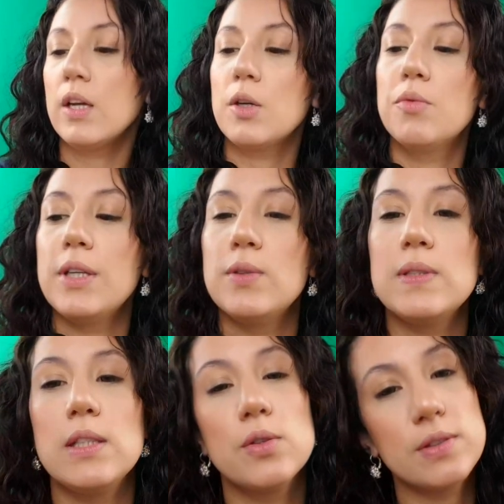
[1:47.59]
Comme vous voyez
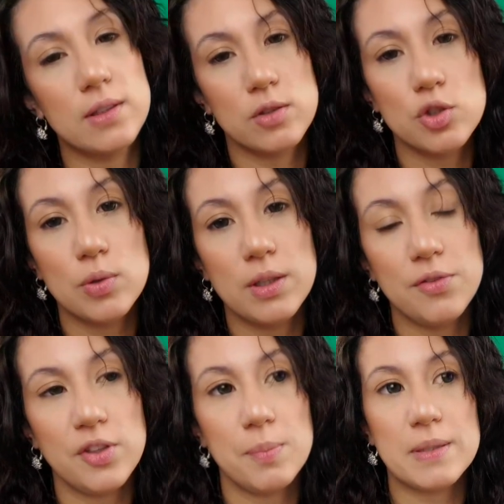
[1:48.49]
aussi le teint, je l'ai
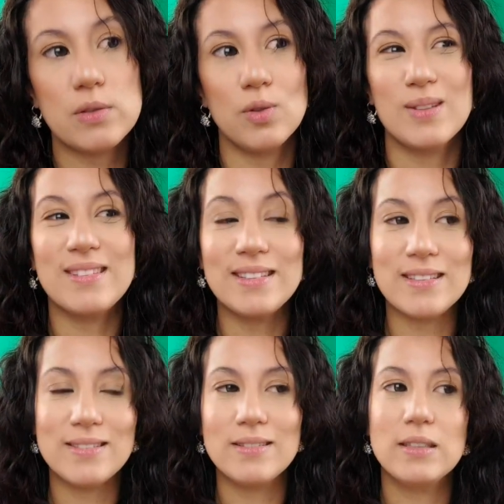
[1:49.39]
fait parce qu'en
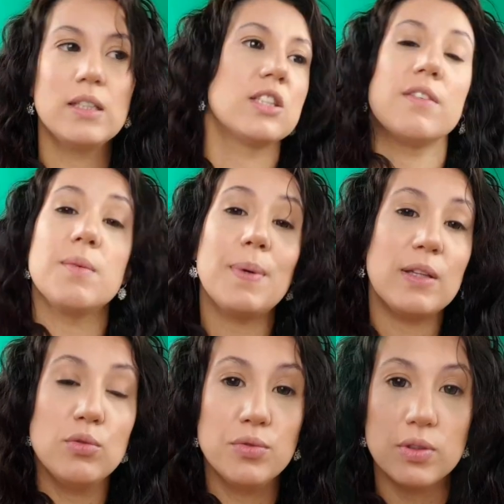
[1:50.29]
teint, j'avais
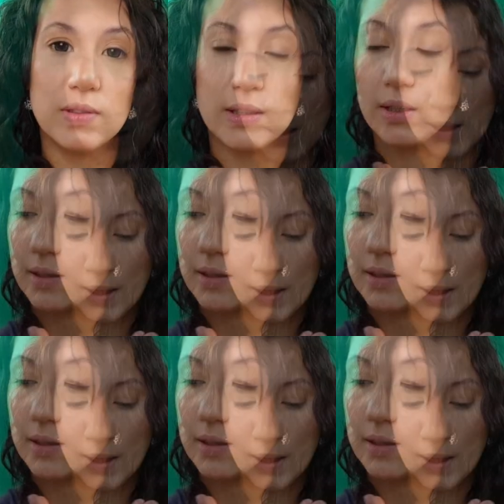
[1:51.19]
pas de nouveautés.